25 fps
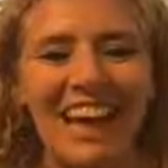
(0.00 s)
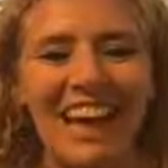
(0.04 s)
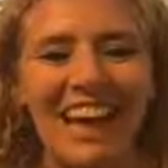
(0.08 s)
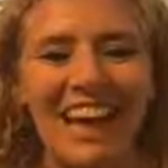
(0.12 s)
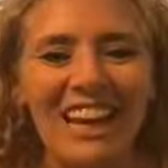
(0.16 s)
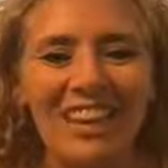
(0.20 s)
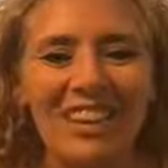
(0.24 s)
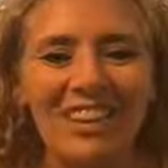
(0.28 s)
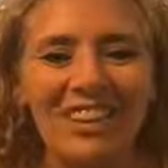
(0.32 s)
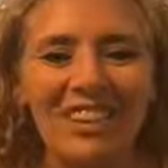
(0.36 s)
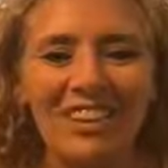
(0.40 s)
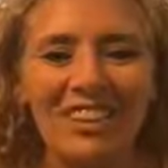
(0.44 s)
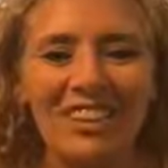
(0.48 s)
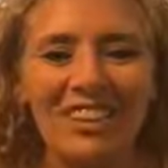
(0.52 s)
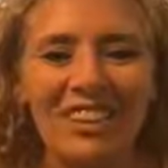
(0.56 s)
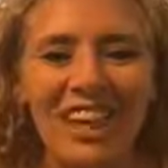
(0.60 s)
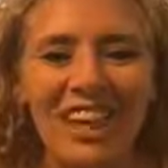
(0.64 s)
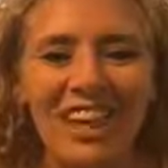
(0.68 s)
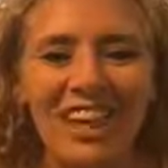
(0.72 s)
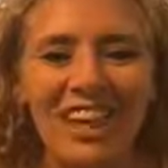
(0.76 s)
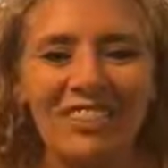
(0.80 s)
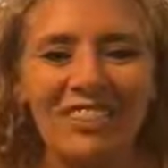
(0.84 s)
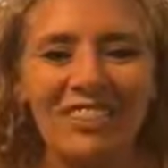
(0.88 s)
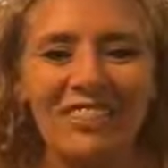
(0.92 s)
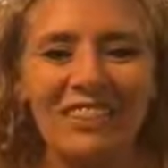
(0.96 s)

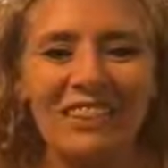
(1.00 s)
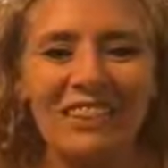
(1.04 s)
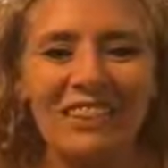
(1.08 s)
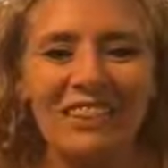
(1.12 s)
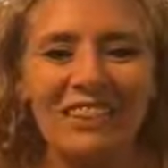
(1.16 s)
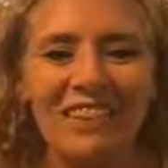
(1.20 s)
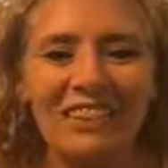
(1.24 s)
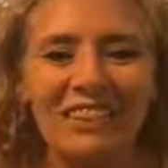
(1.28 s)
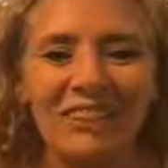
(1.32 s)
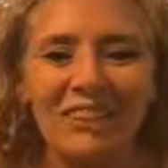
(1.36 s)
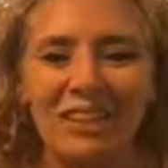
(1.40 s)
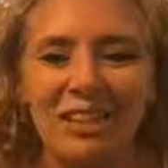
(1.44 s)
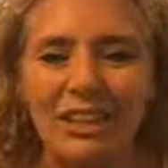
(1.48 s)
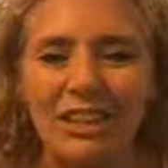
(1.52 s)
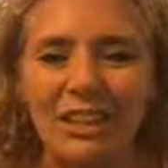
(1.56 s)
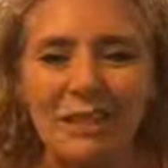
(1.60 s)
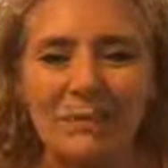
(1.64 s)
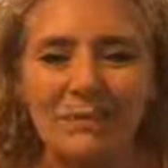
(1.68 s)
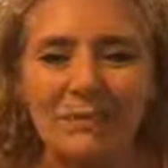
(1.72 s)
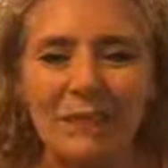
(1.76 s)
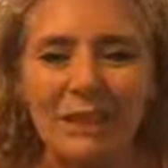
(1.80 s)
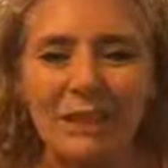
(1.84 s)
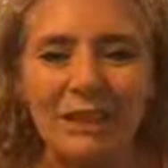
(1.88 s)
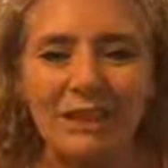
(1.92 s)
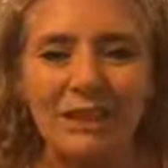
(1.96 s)
Allora, intanto che
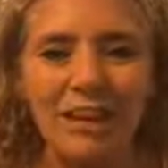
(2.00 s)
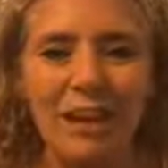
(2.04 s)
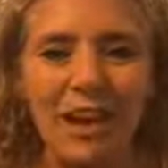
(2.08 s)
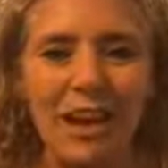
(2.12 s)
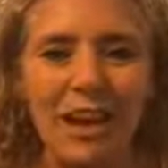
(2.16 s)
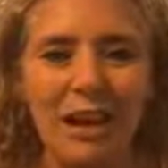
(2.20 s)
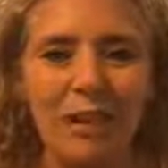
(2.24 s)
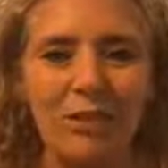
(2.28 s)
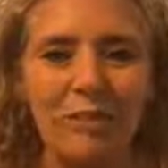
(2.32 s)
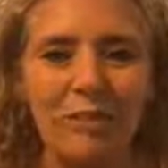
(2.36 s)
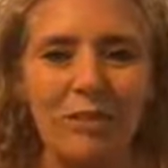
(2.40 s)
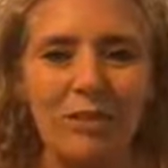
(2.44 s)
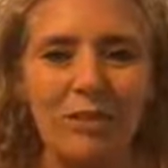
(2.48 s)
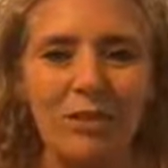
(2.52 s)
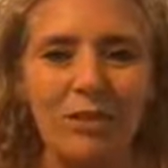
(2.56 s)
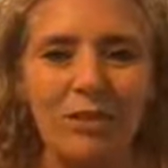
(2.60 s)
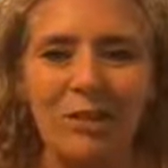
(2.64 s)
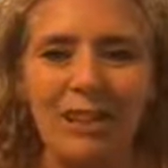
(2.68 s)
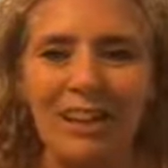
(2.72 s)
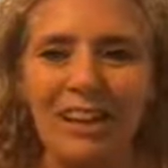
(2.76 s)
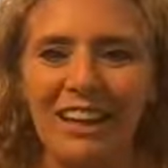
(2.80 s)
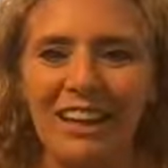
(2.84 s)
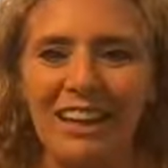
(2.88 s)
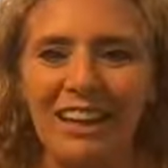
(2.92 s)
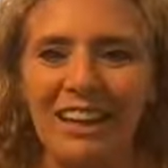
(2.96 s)

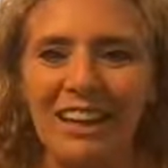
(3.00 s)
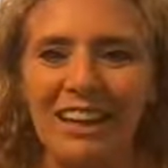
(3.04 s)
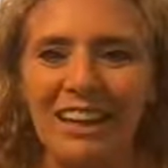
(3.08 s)
aspettiamo